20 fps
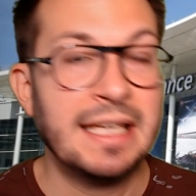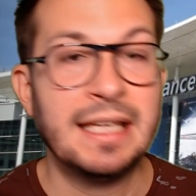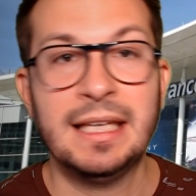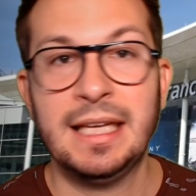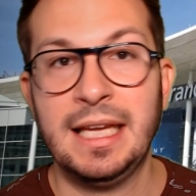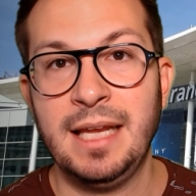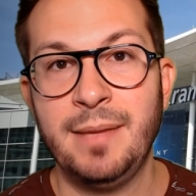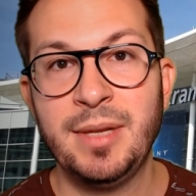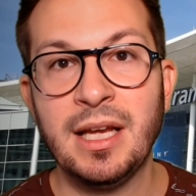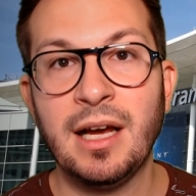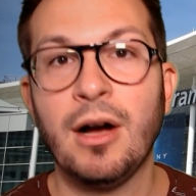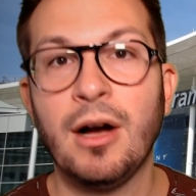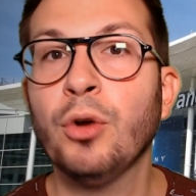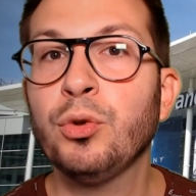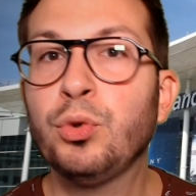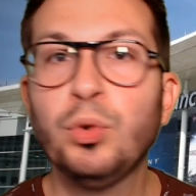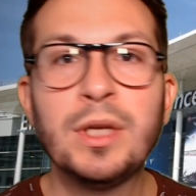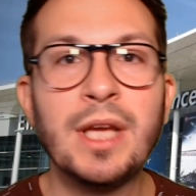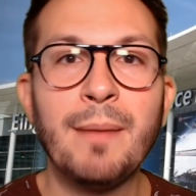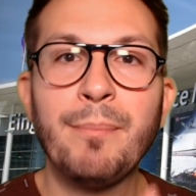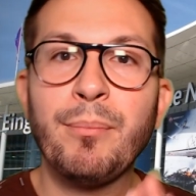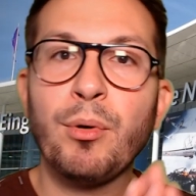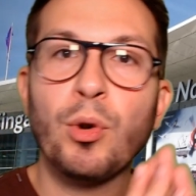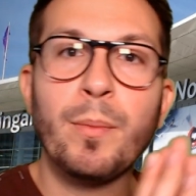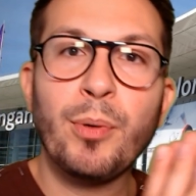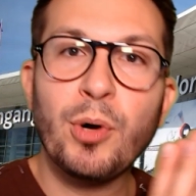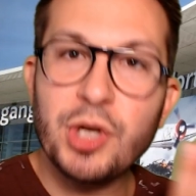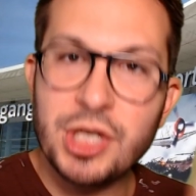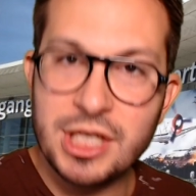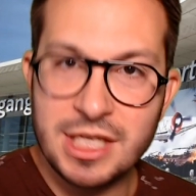eh bien, en tout cas pour le
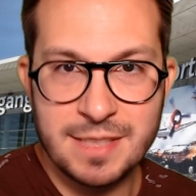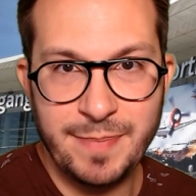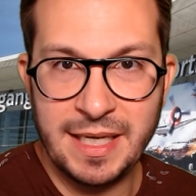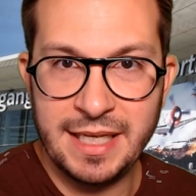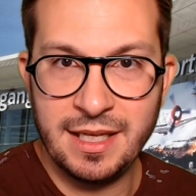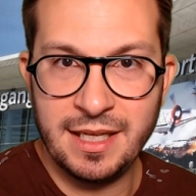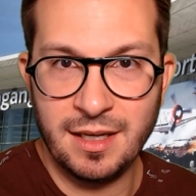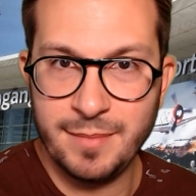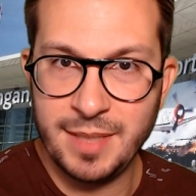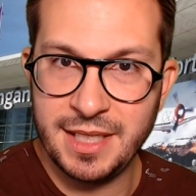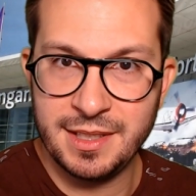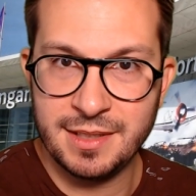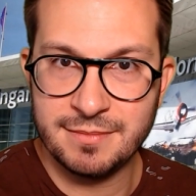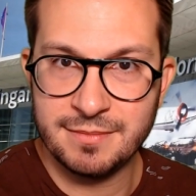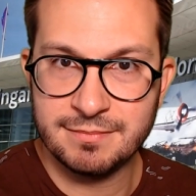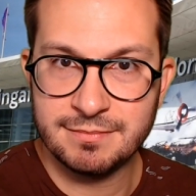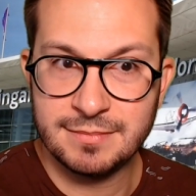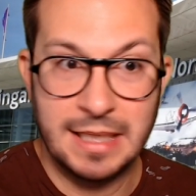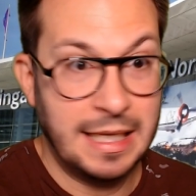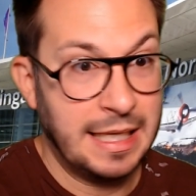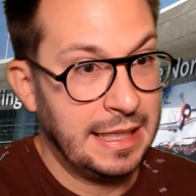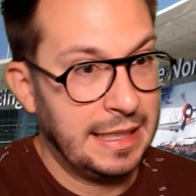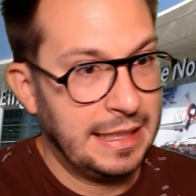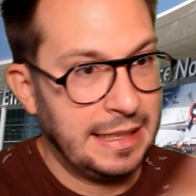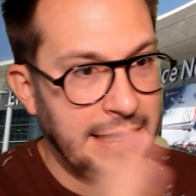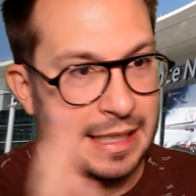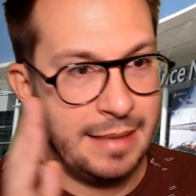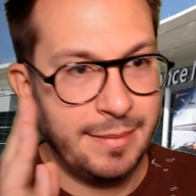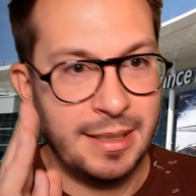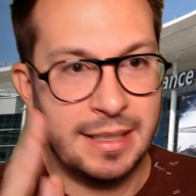prochain Spider-Man,
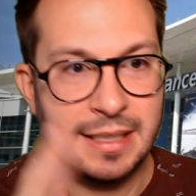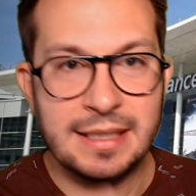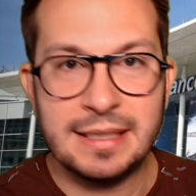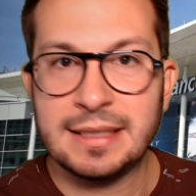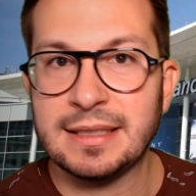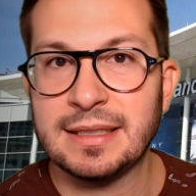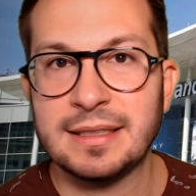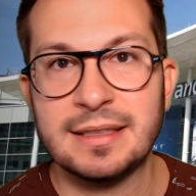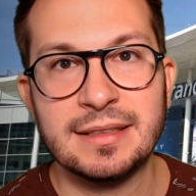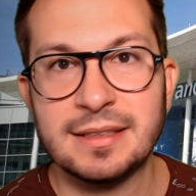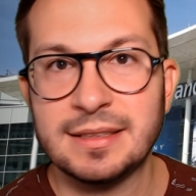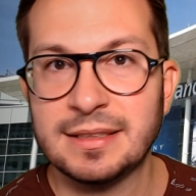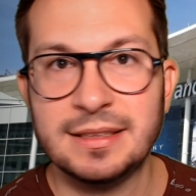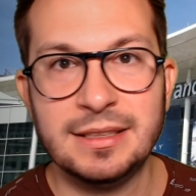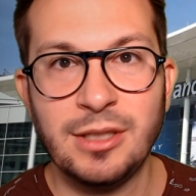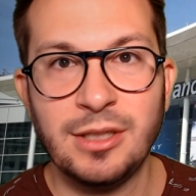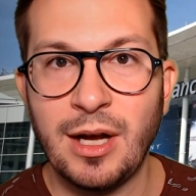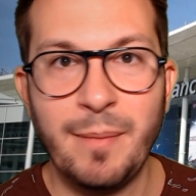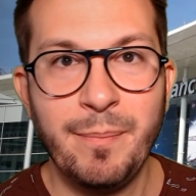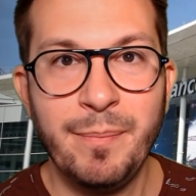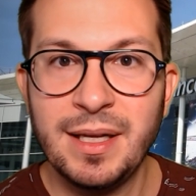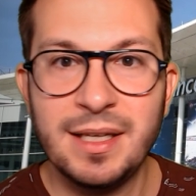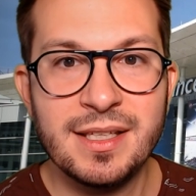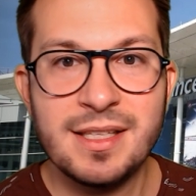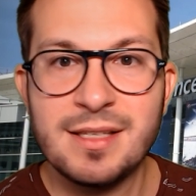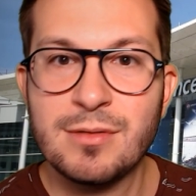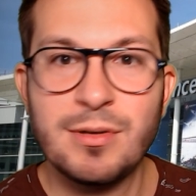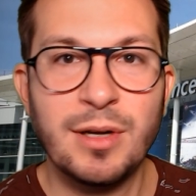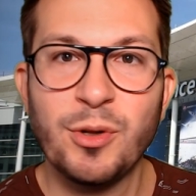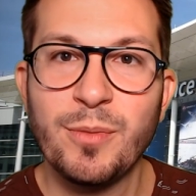eh bien, il n'y aura pas
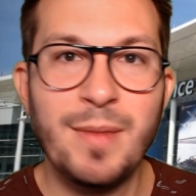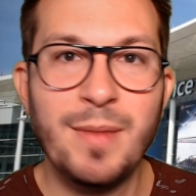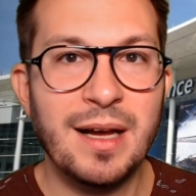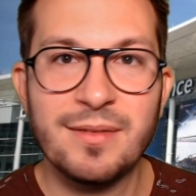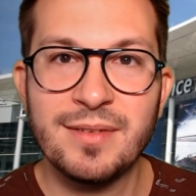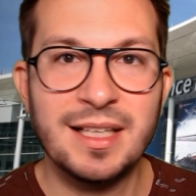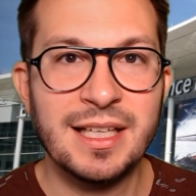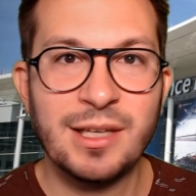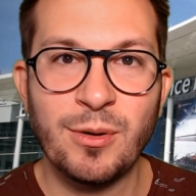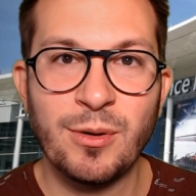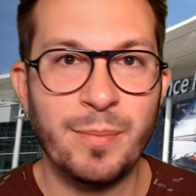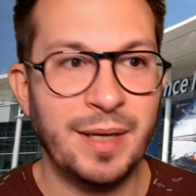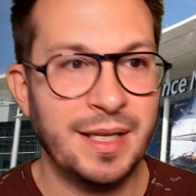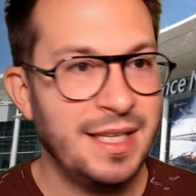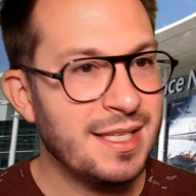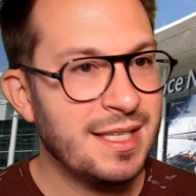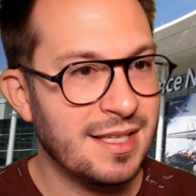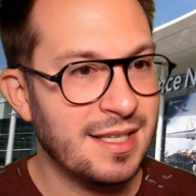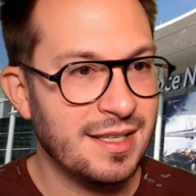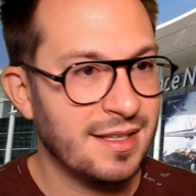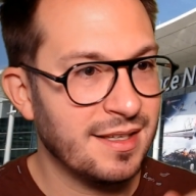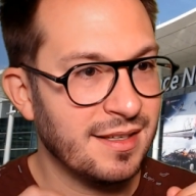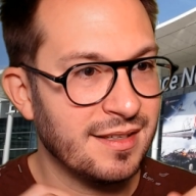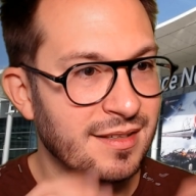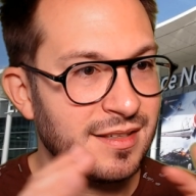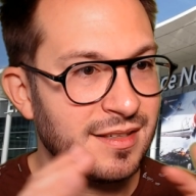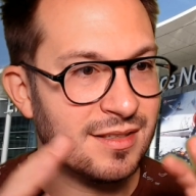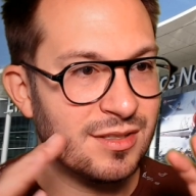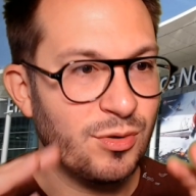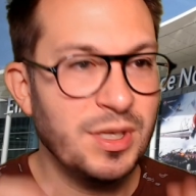d'histoire de Marvel et compagnie, c'est
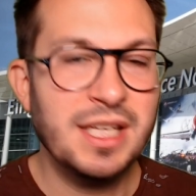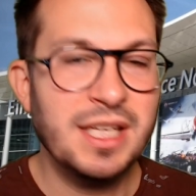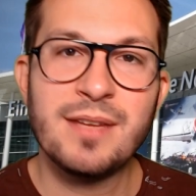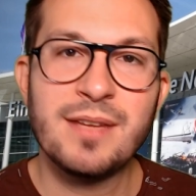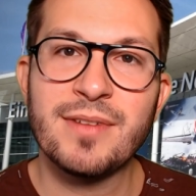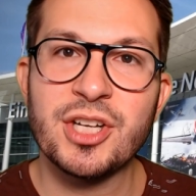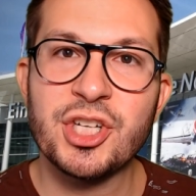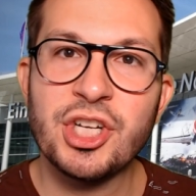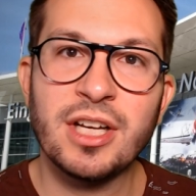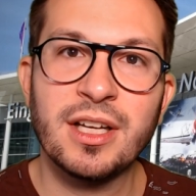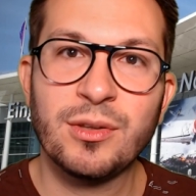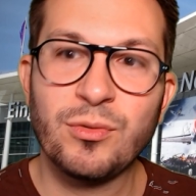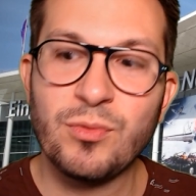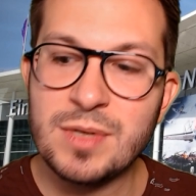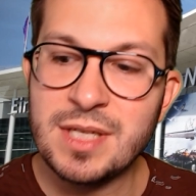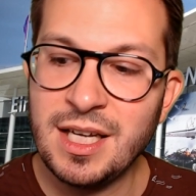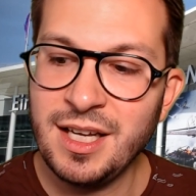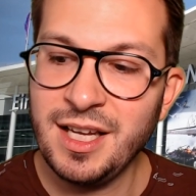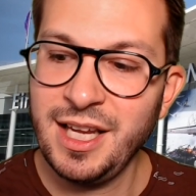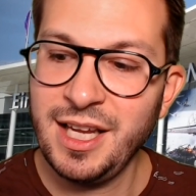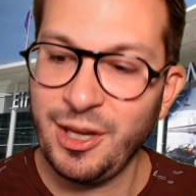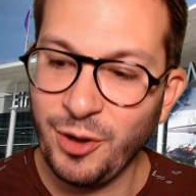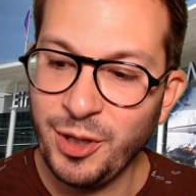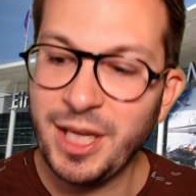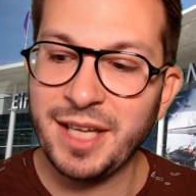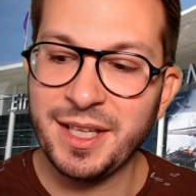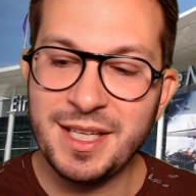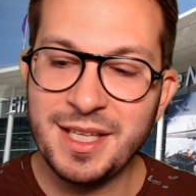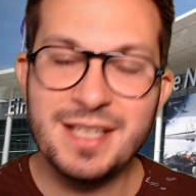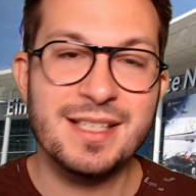Sony qui va gérer tout ça. Et
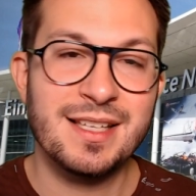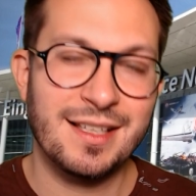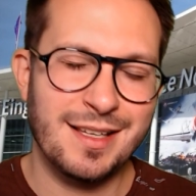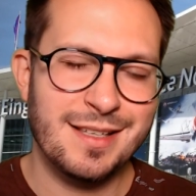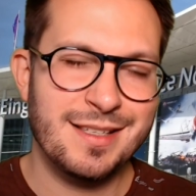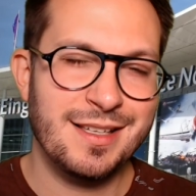regardez, c'est assez